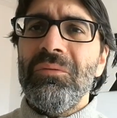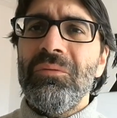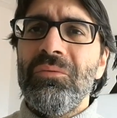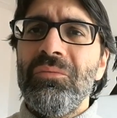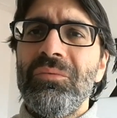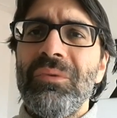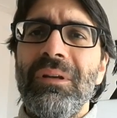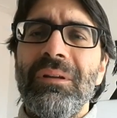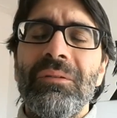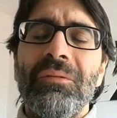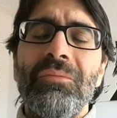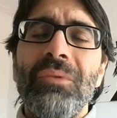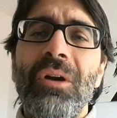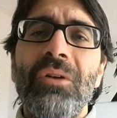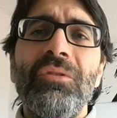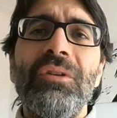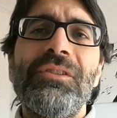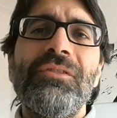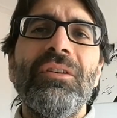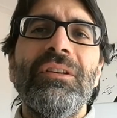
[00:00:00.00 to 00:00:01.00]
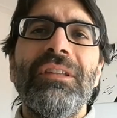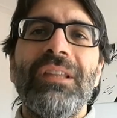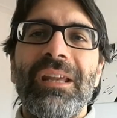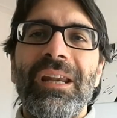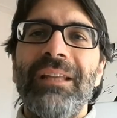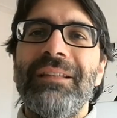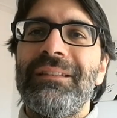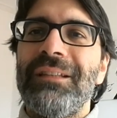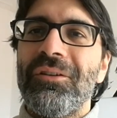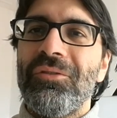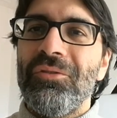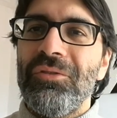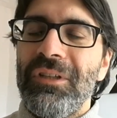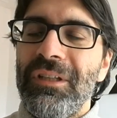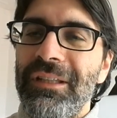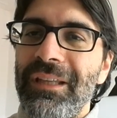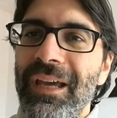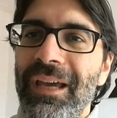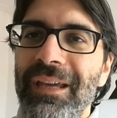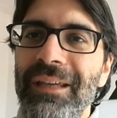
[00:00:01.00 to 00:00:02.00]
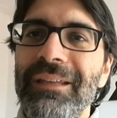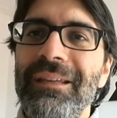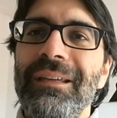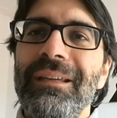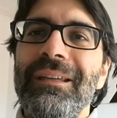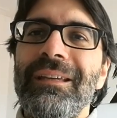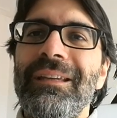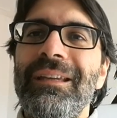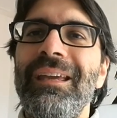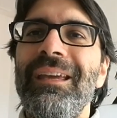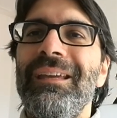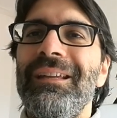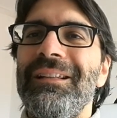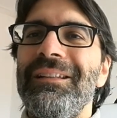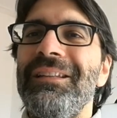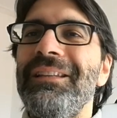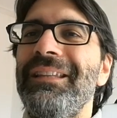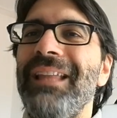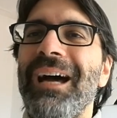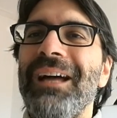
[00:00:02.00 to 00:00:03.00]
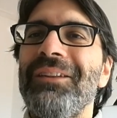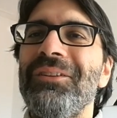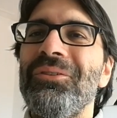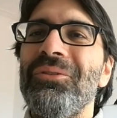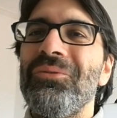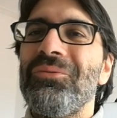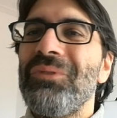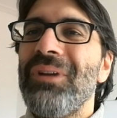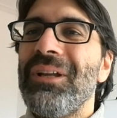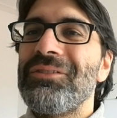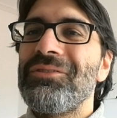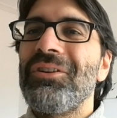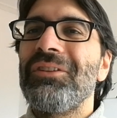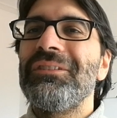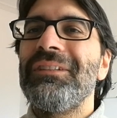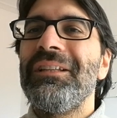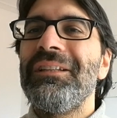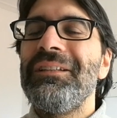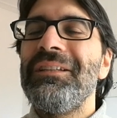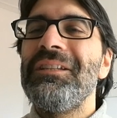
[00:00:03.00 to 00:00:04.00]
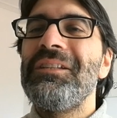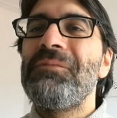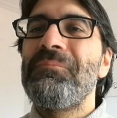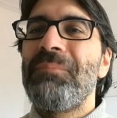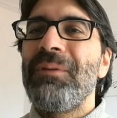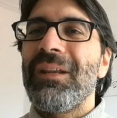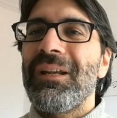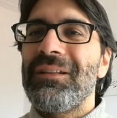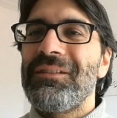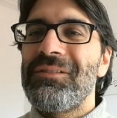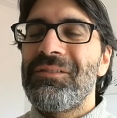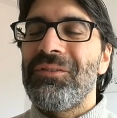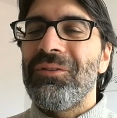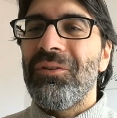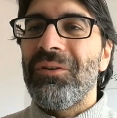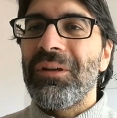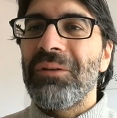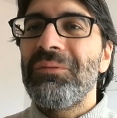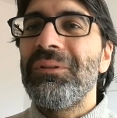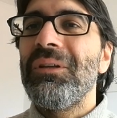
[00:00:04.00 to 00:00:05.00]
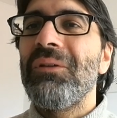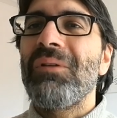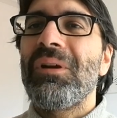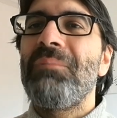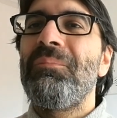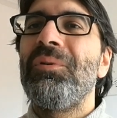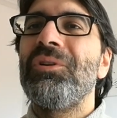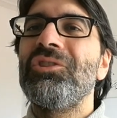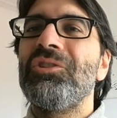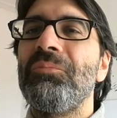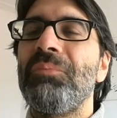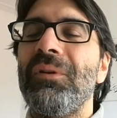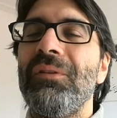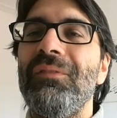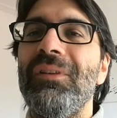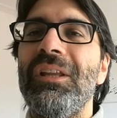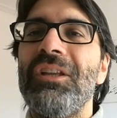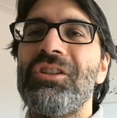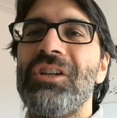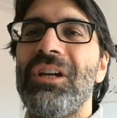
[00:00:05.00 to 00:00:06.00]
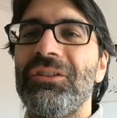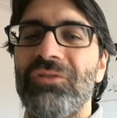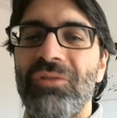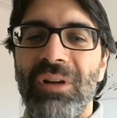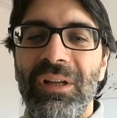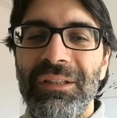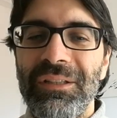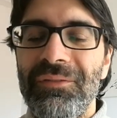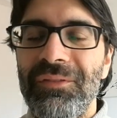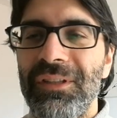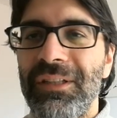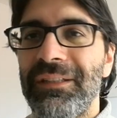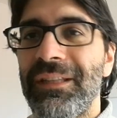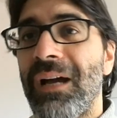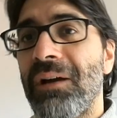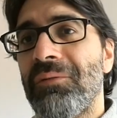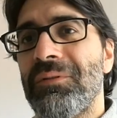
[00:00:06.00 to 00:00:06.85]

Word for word: un, una connessione diretta con gli dei che gli danno una sorta di ispirazione, quindi è un rapporto privilegiato alla divinità.